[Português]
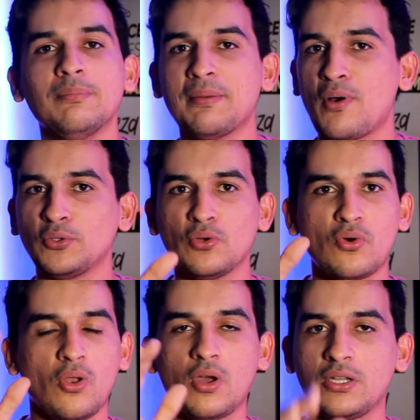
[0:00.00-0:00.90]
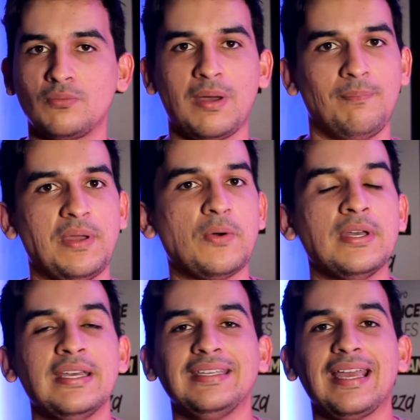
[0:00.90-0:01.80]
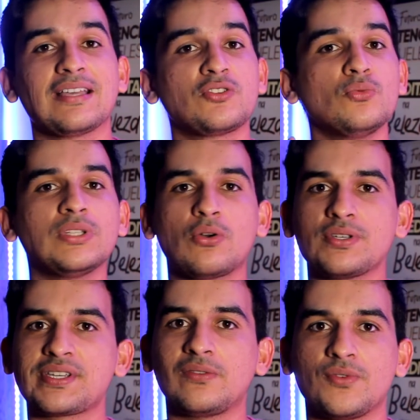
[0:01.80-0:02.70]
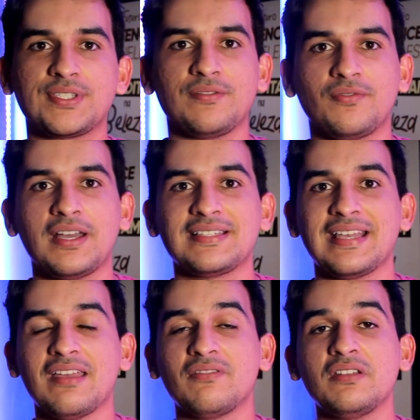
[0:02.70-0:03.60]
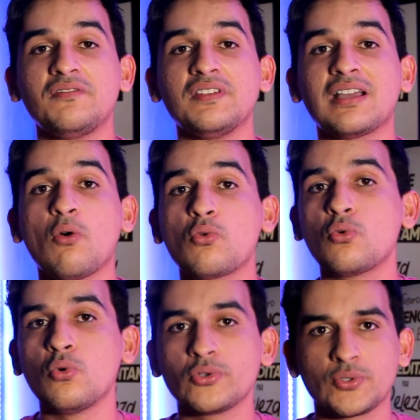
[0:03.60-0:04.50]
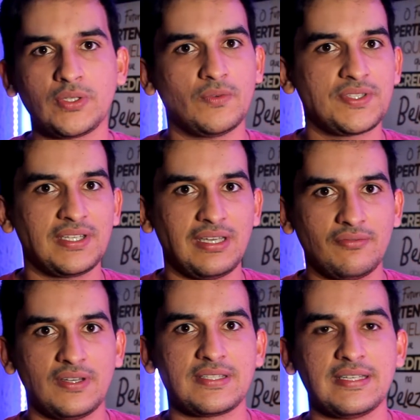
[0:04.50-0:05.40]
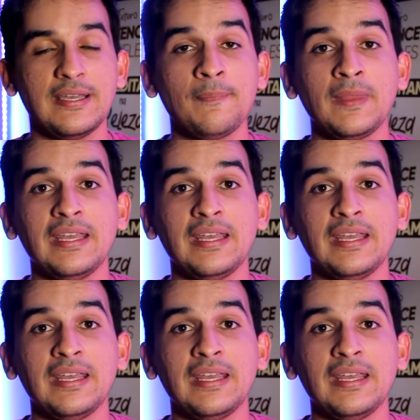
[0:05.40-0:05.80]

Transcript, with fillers: Meu irmão, então coloca no papel. E aí a segunda coisa que você faz é verificar o curso que você quer fazer